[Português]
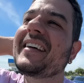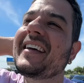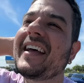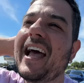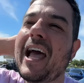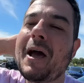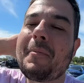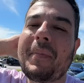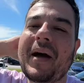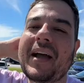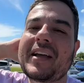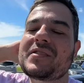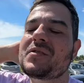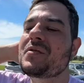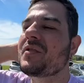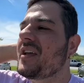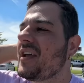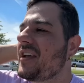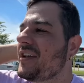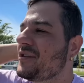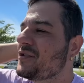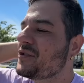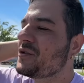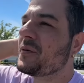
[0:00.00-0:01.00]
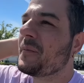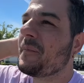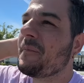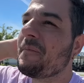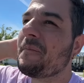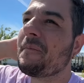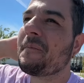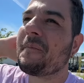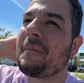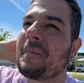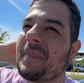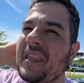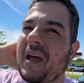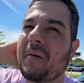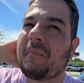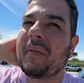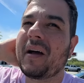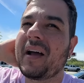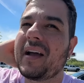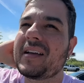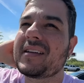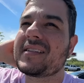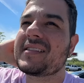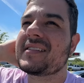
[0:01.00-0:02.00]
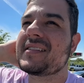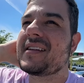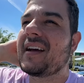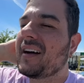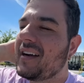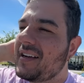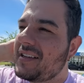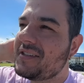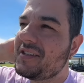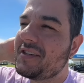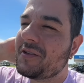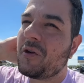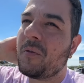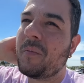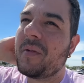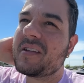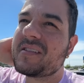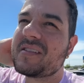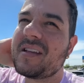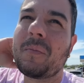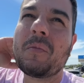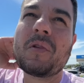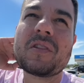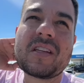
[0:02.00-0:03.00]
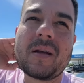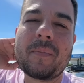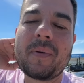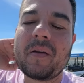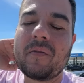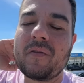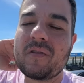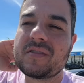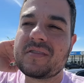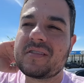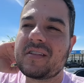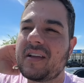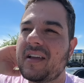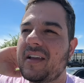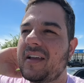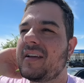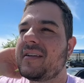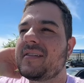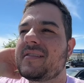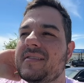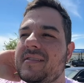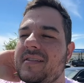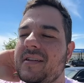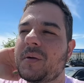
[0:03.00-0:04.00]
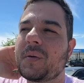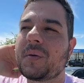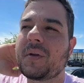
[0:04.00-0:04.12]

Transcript: É mais do que isso. Mas antes de começar a mostrar para vocês, eu